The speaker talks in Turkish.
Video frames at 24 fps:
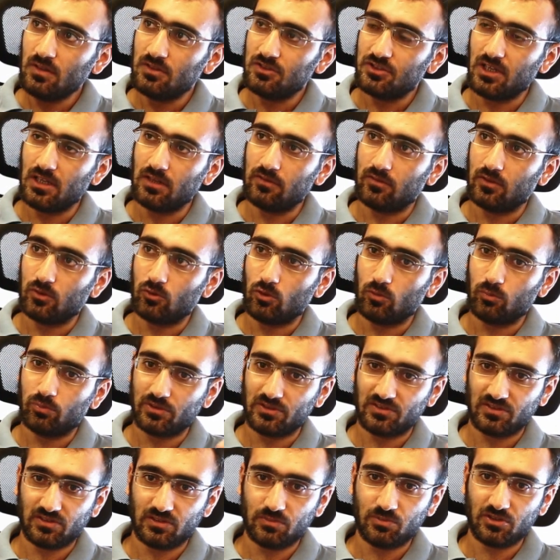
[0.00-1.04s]
şey veriyor,
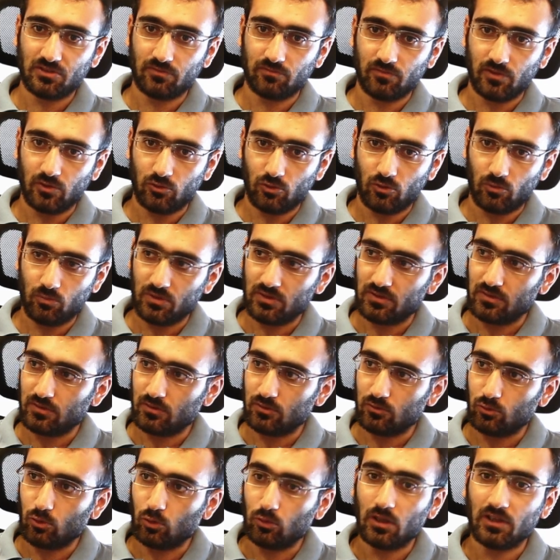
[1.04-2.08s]
prescription veriyor, bir
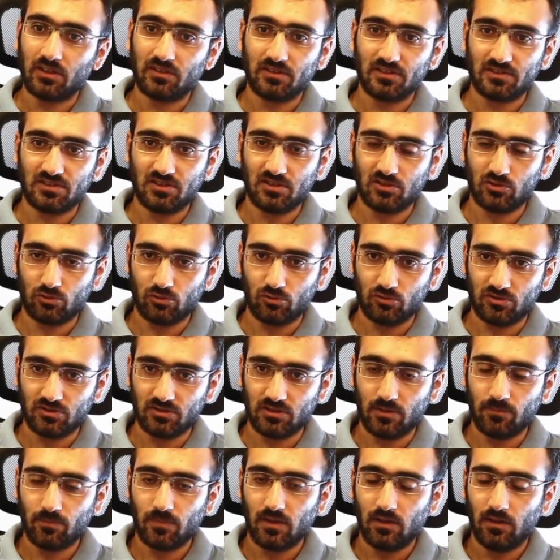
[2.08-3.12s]
yol haritası çiziyor
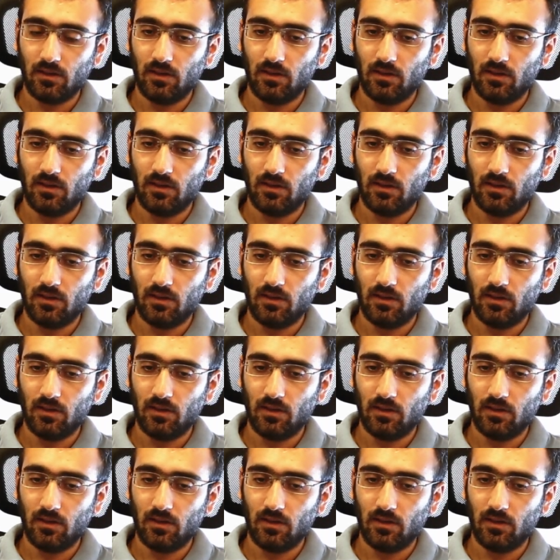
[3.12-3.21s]
size.